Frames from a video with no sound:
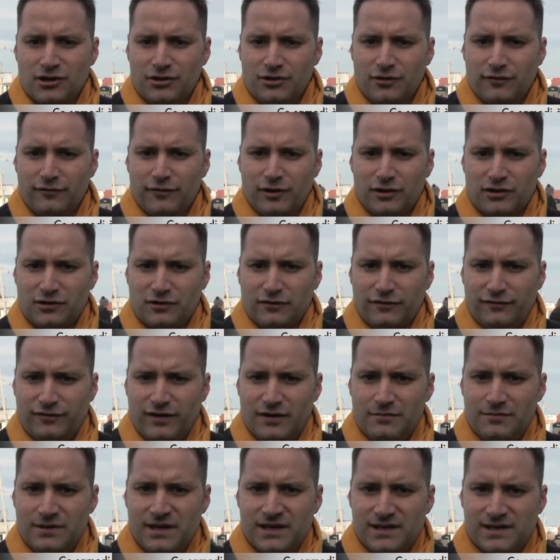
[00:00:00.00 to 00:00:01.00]
de votre
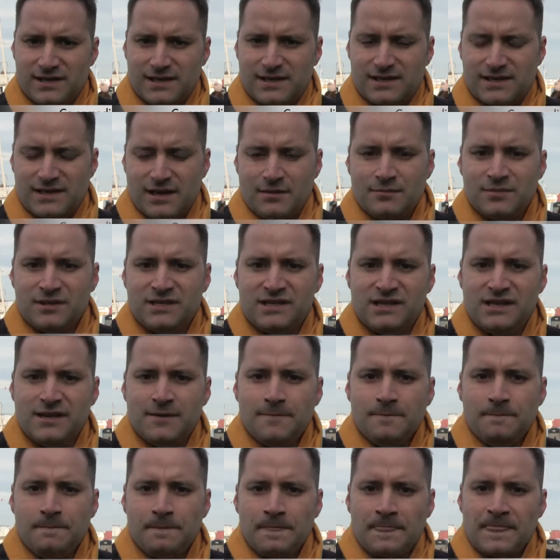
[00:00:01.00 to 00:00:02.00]
famille, ce samedi